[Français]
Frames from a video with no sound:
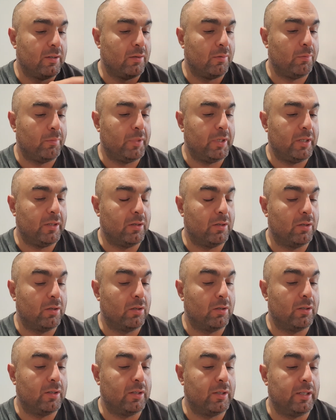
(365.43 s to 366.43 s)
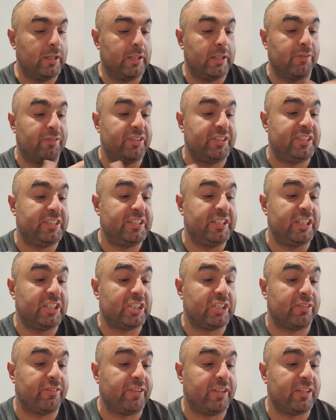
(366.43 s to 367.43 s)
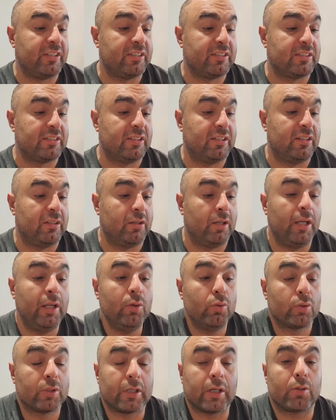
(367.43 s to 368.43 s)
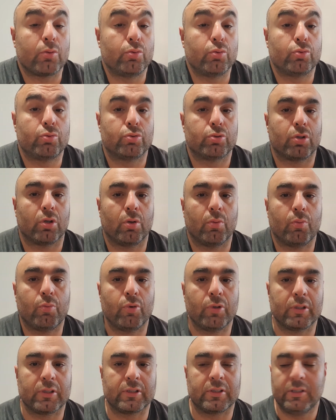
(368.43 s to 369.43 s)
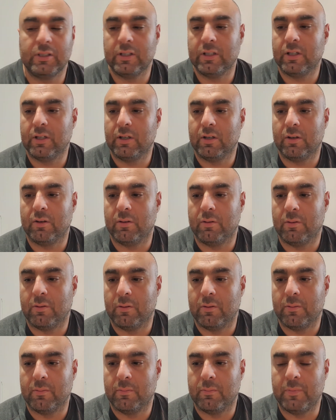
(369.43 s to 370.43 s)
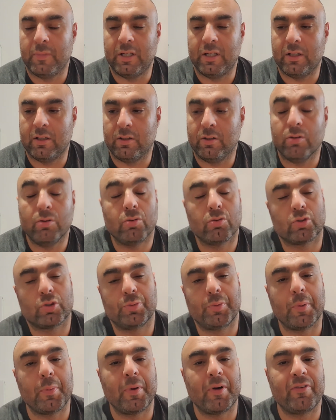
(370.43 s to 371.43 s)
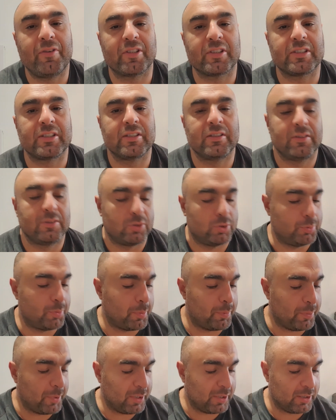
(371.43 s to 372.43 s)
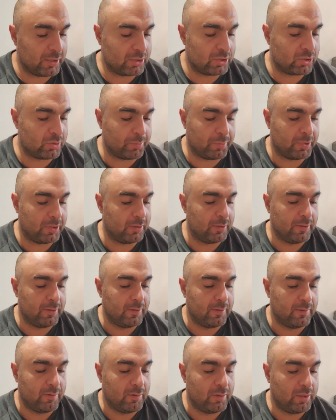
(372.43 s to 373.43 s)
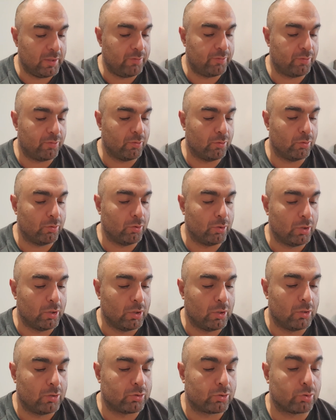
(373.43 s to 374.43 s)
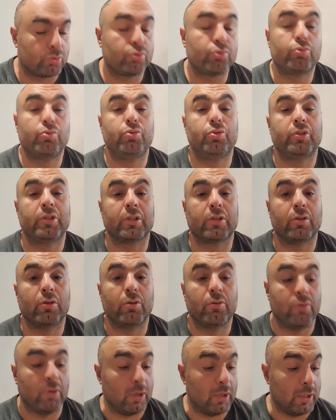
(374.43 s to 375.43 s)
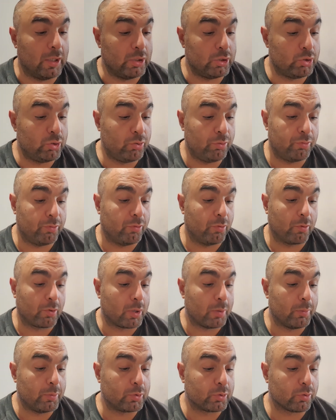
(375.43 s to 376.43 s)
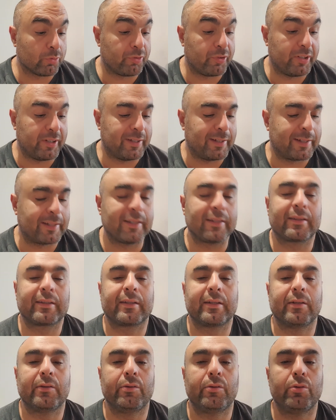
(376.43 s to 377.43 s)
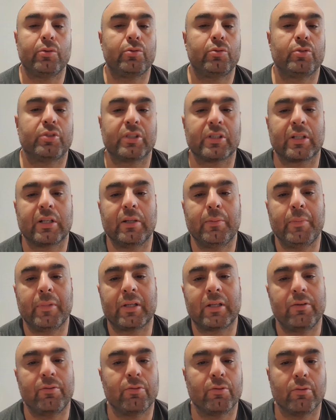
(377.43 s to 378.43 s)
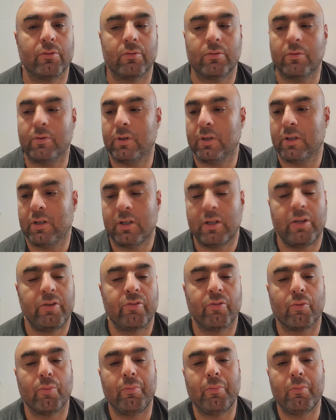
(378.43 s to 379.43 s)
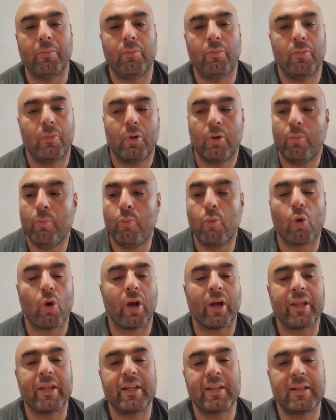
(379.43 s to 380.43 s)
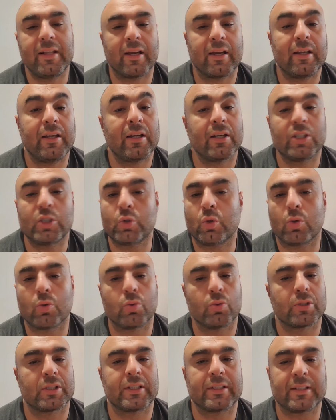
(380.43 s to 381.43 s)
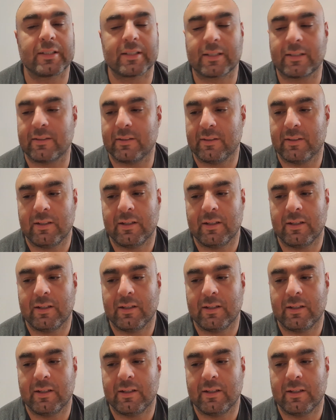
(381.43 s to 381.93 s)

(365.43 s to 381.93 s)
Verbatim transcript: Mais euh, il y avait Ziyech, vers et Lukaku tout seul en pointe. Mais non, tu peux pas faire ça. Tu peux pas, je sais pas. Il faut surtout, tu sais que voilà, la Juve, comment ils ont fait 4-4-2, tu sais que les mecs, ils vont, ils vont murailler derrière et jouer en contre-attaque.